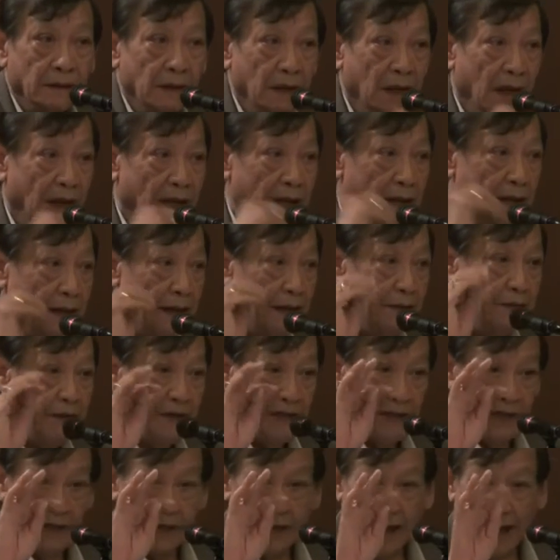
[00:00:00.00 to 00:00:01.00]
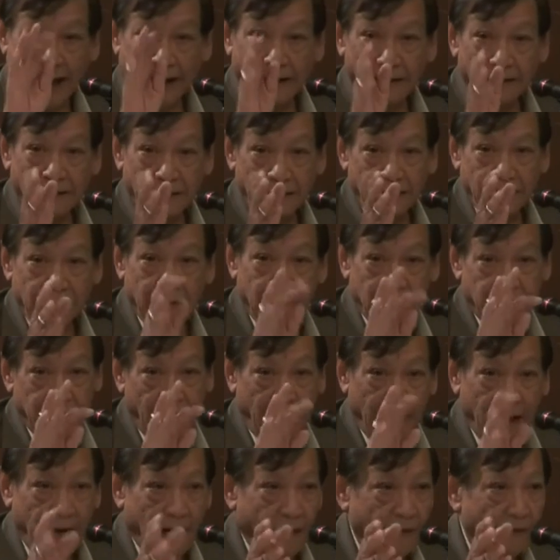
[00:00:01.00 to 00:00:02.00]
ซึ่งไอไอวิธีการที่จะ
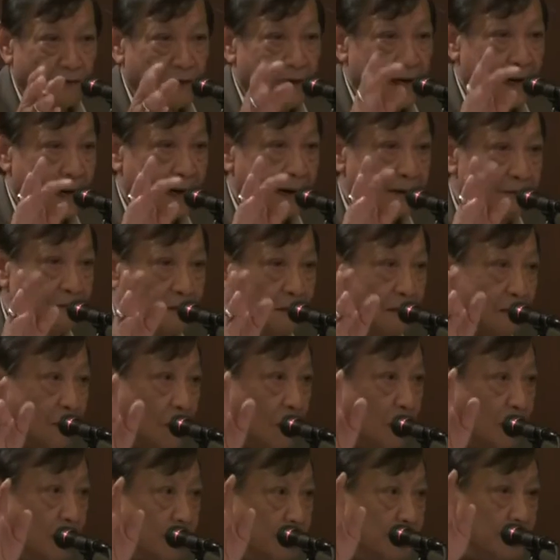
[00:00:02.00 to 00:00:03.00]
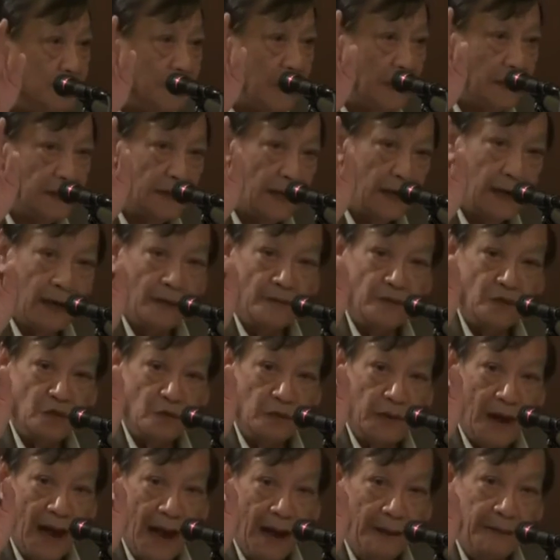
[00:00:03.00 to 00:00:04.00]
ใช้คำว่า ผมได้ใช้
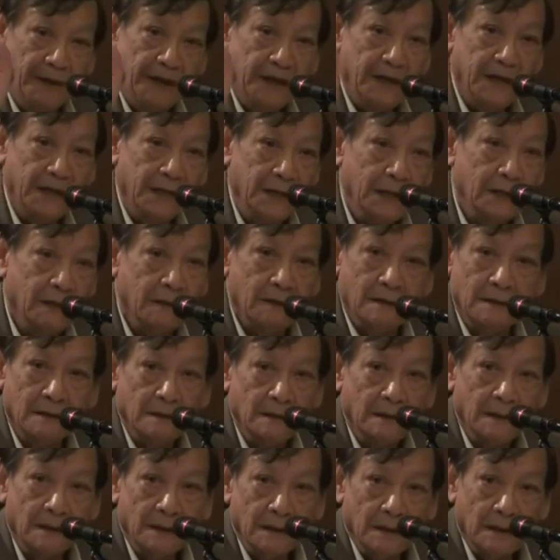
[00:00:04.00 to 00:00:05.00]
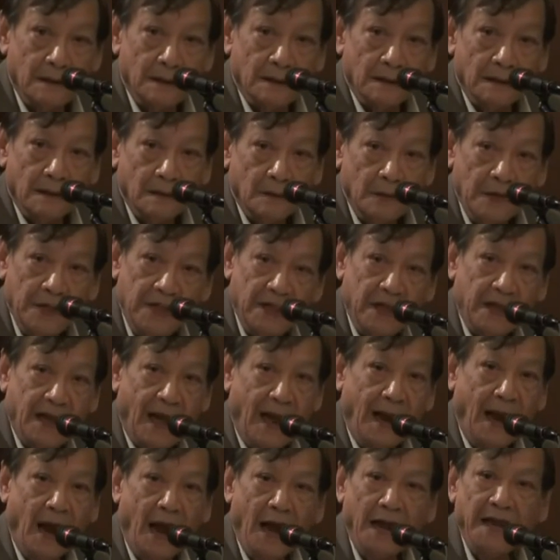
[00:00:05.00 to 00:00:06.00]
คำสุภาพก็คือ วิธี
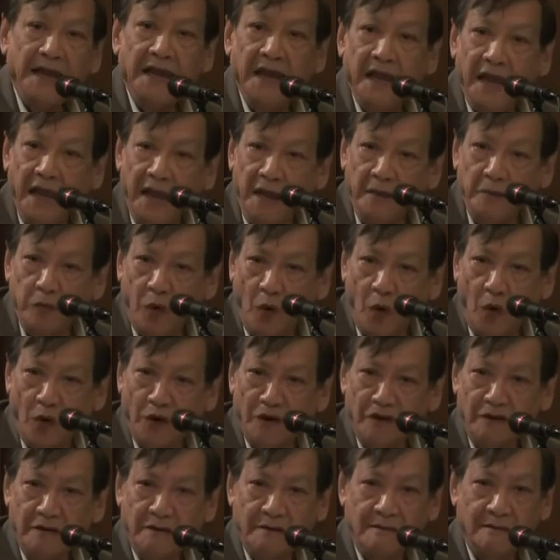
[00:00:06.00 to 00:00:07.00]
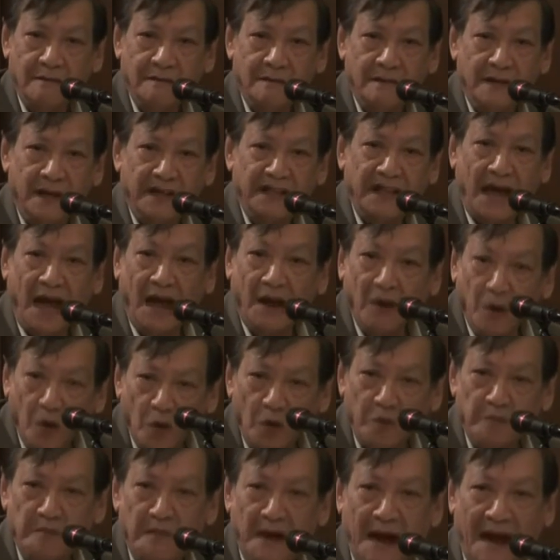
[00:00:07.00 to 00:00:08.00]
การให้เหตุผลในทาง
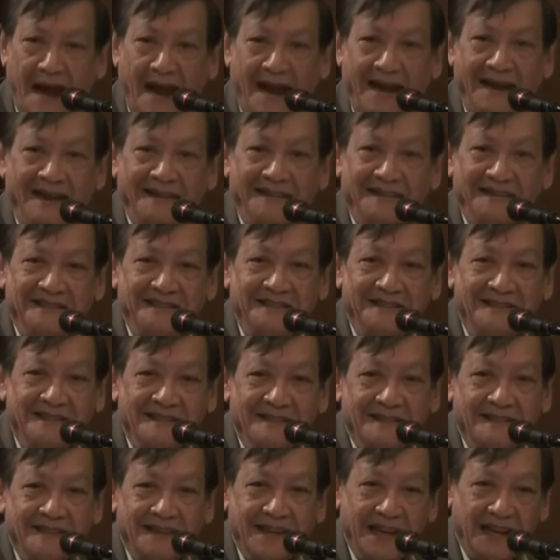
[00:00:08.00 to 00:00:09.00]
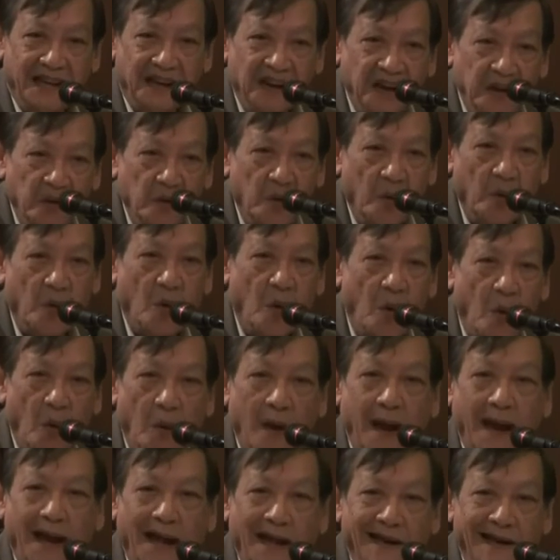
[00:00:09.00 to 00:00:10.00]
กฎหมาย เรียกกันให้โกโก้
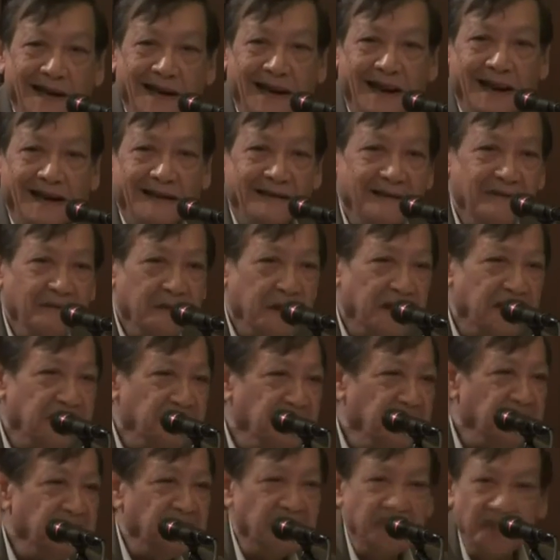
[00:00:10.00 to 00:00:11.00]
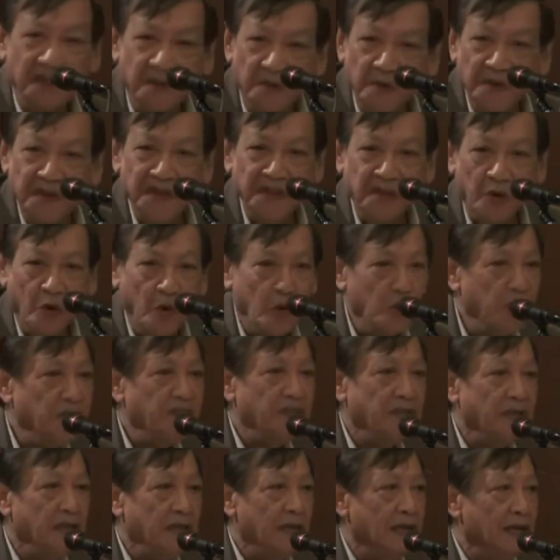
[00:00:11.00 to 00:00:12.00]
ว่างั้น นะเป็นนิติวิทง
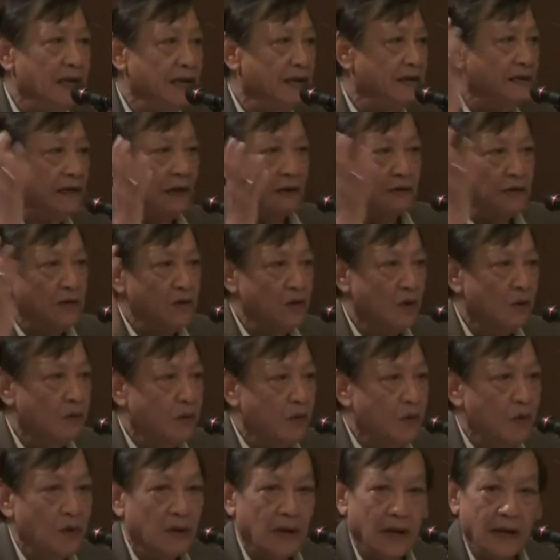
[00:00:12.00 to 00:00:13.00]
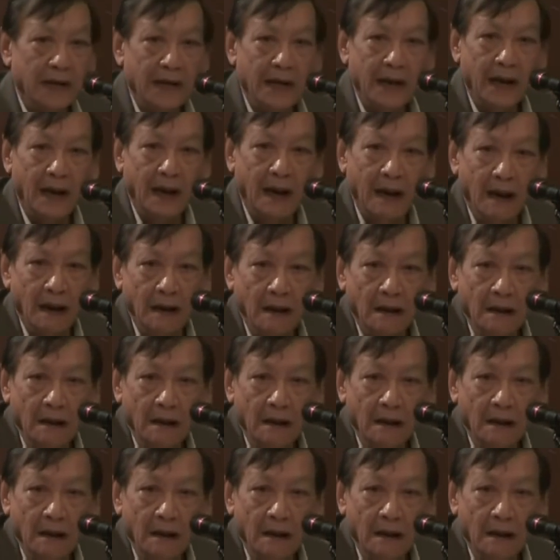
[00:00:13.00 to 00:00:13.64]
วิธีอะไรอย่างที่เขานิยมพูดกันเนี่ย